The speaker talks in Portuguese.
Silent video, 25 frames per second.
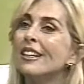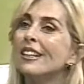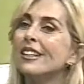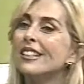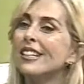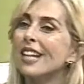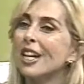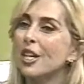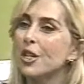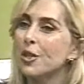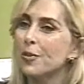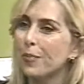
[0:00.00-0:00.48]

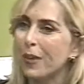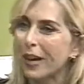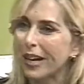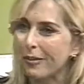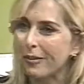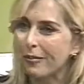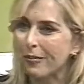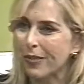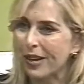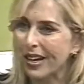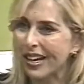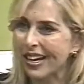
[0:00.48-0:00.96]
Está de
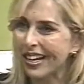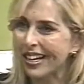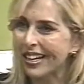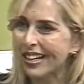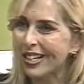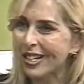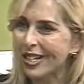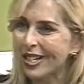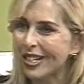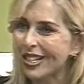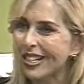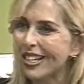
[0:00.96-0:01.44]

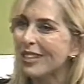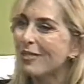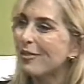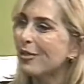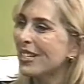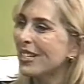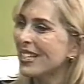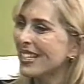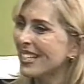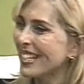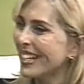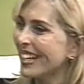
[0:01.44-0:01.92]
parabéns e
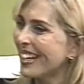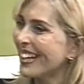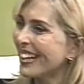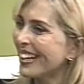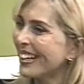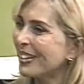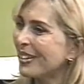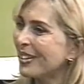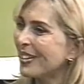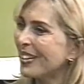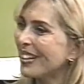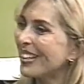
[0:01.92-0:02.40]
você,
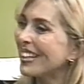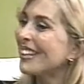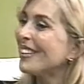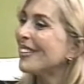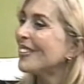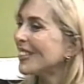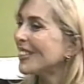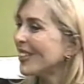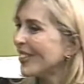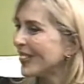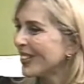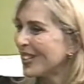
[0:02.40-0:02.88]
que
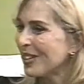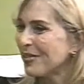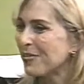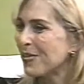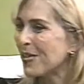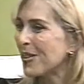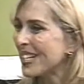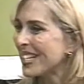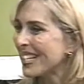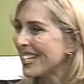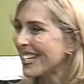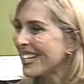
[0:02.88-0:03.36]
o teu
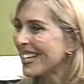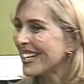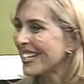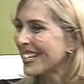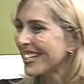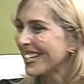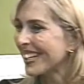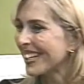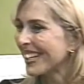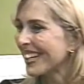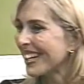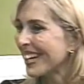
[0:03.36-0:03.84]
depois
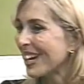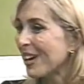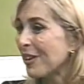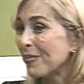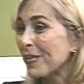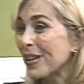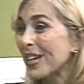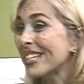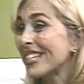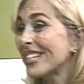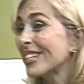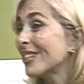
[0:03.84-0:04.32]
seja
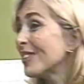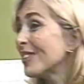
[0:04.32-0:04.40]
realmente tá,